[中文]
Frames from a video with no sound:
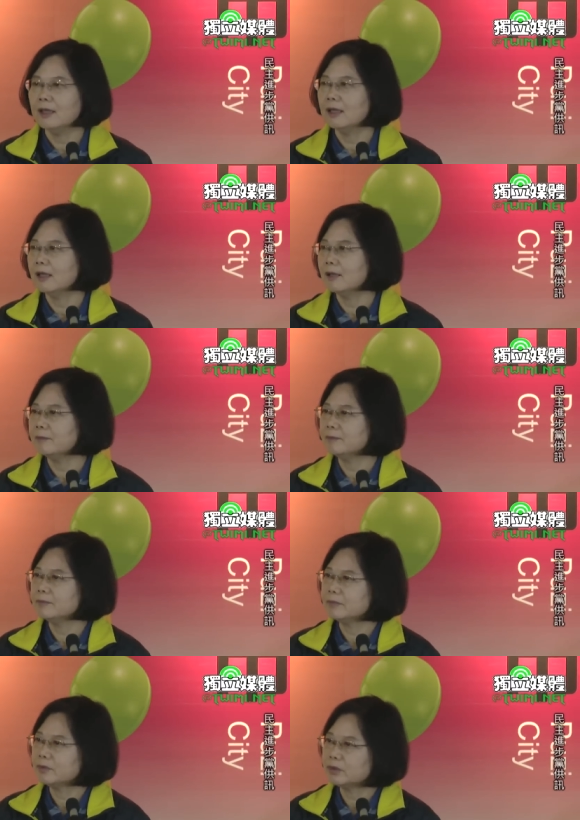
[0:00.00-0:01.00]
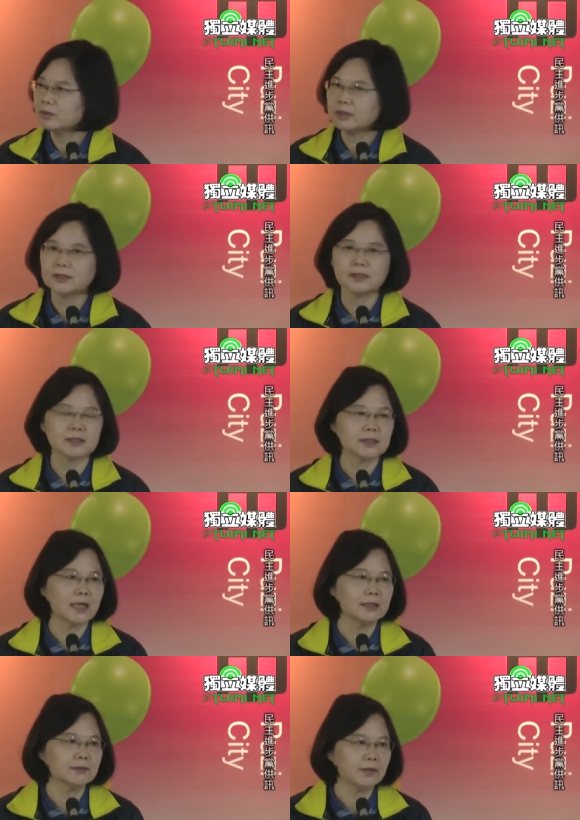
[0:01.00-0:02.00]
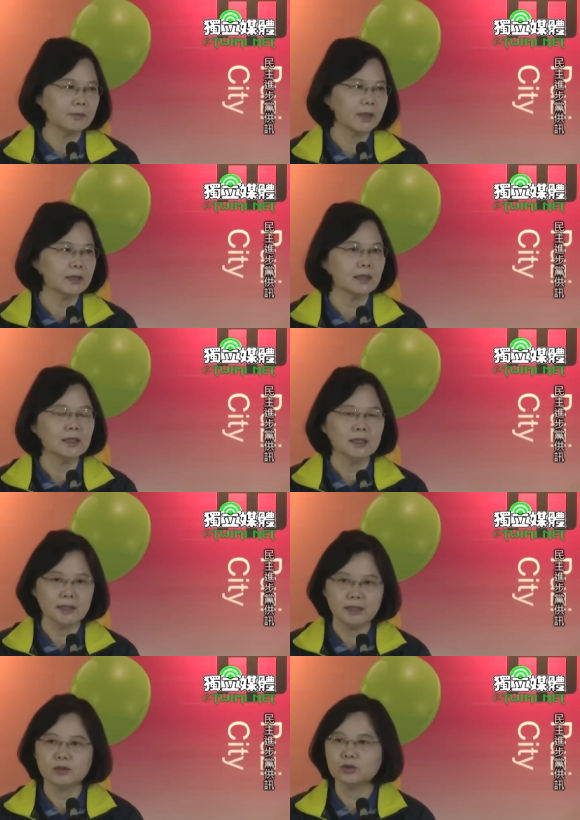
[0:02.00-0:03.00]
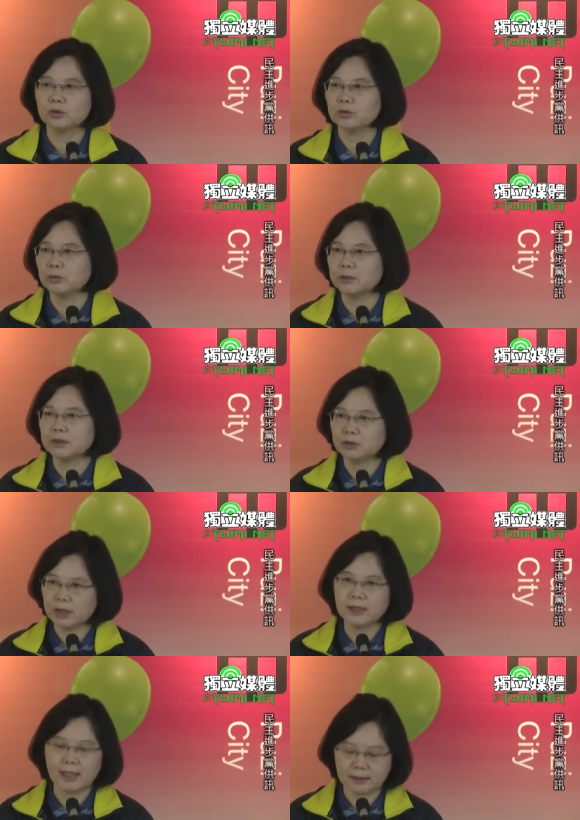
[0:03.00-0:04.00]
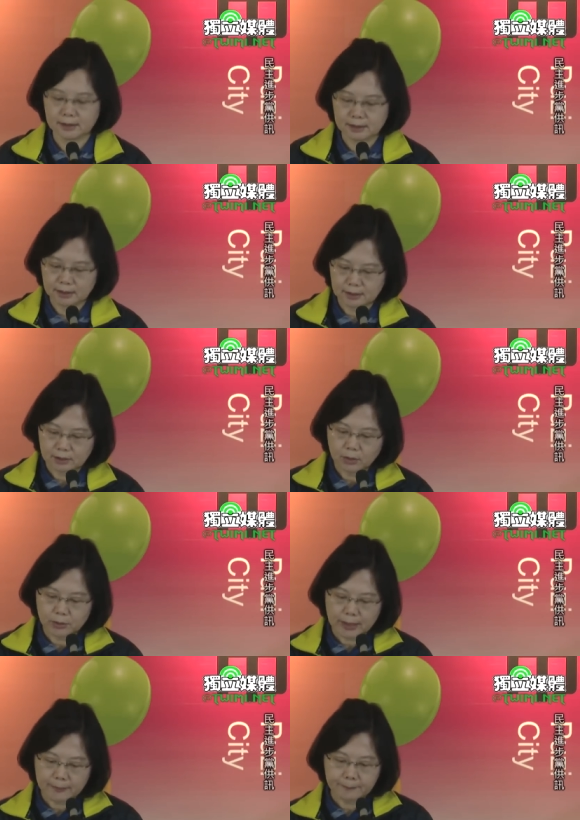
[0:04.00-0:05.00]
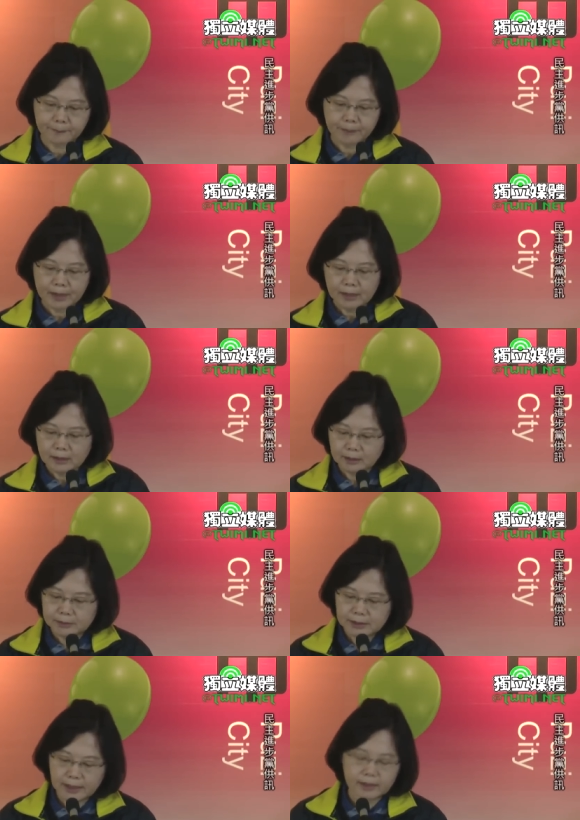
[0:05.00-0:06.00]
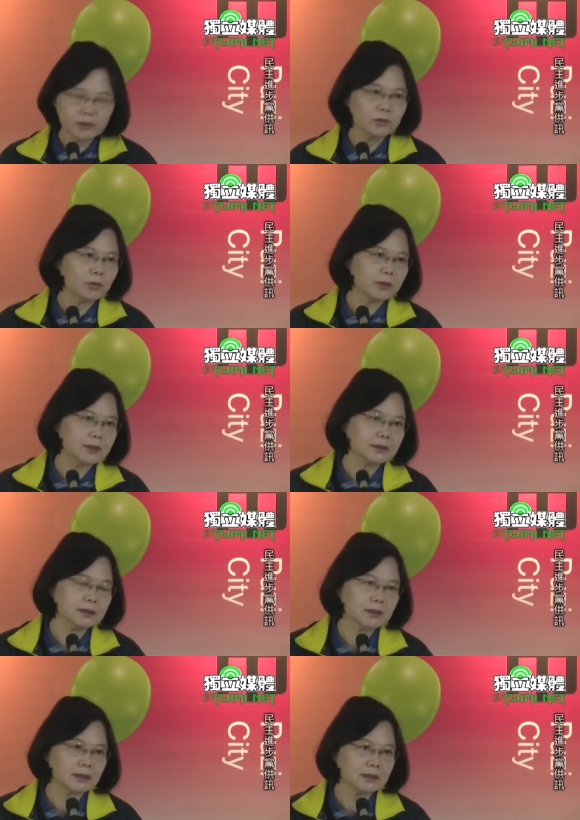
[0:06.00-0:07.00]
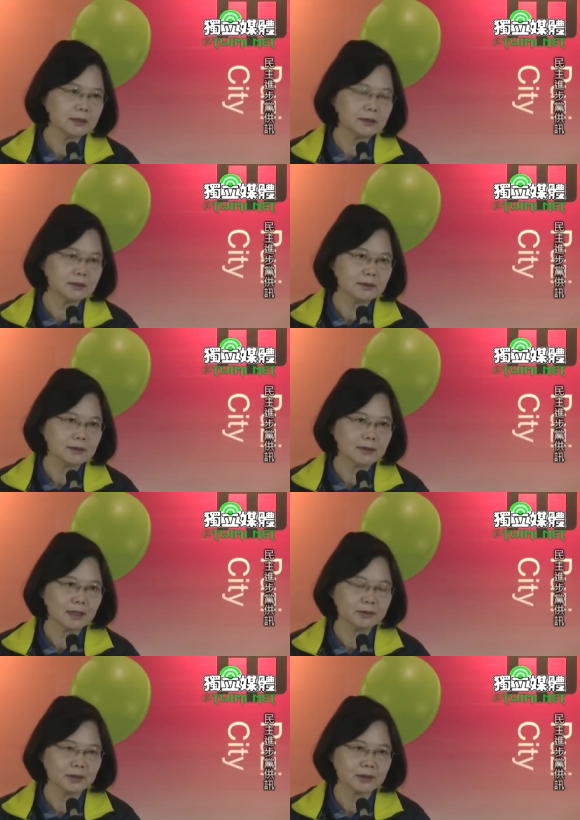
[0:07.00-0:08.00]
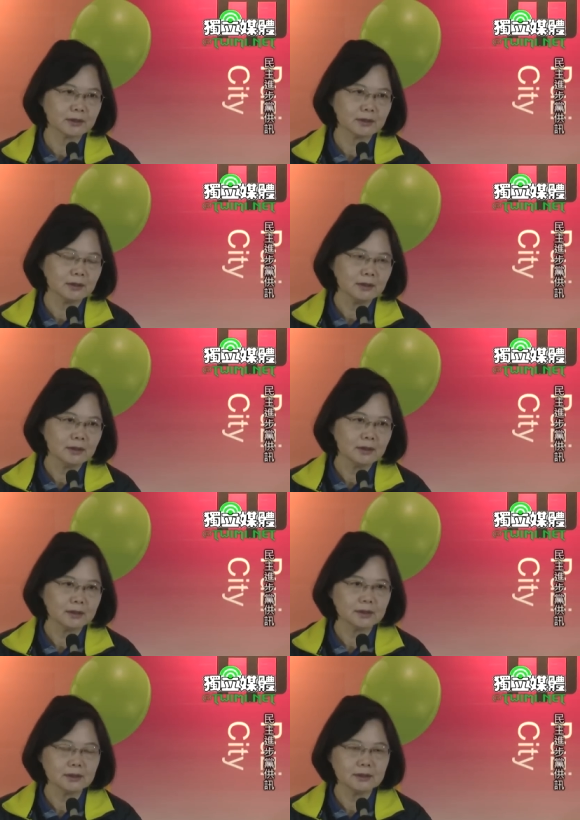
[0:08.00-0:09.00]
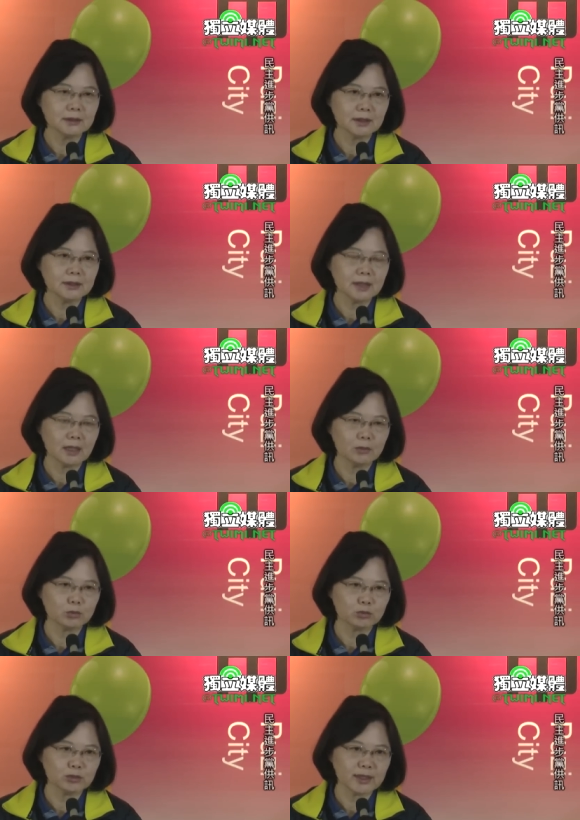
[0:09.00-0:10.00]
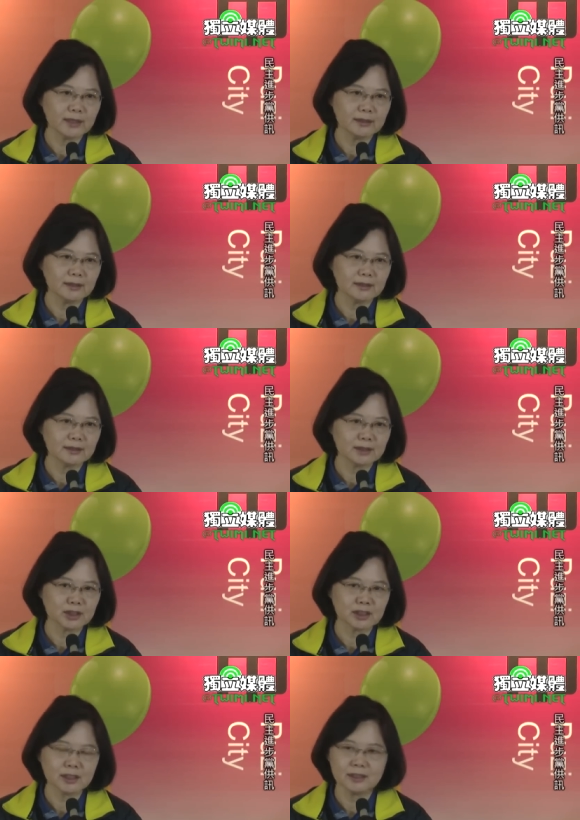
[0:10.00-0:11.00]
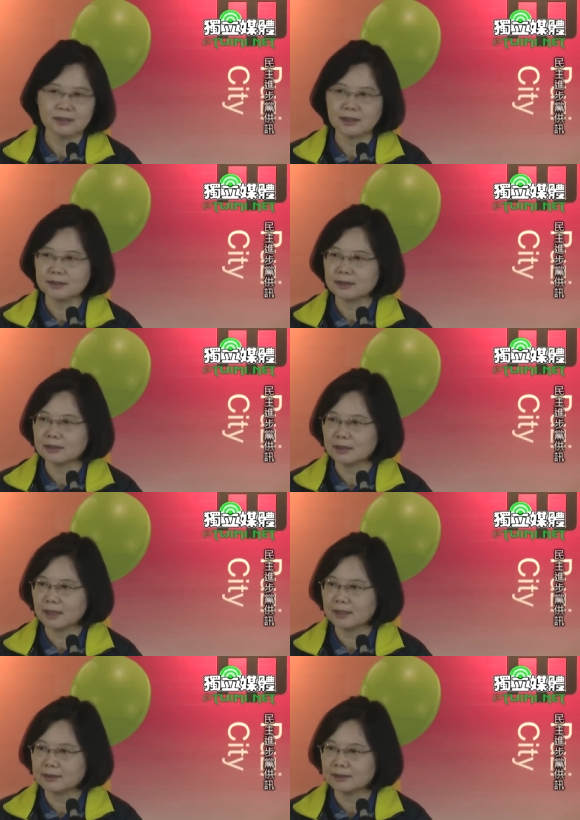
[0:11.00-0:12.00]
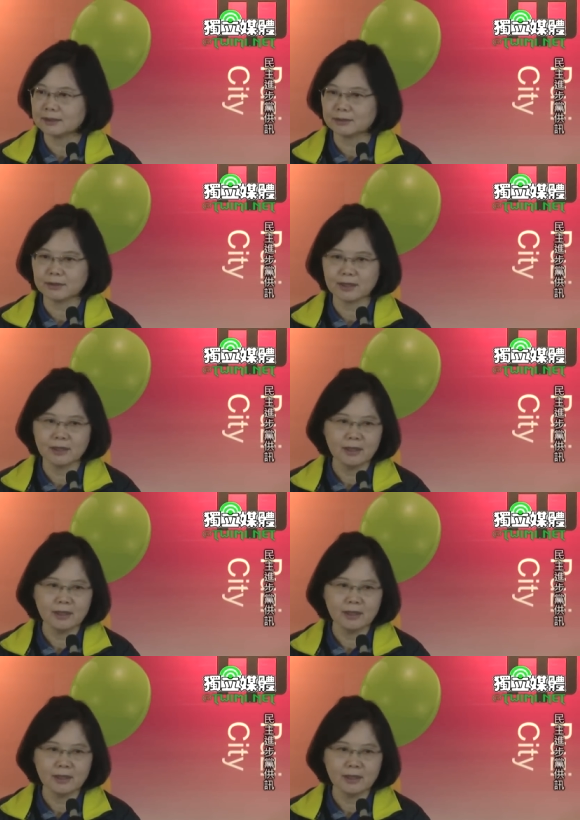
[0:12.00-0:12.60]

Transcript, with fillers: 呃，尤其是食安这方面呢，可以做我们全台的领头羊。那么在我们呃大选已经剩下五天的时刻，在这里开记者会，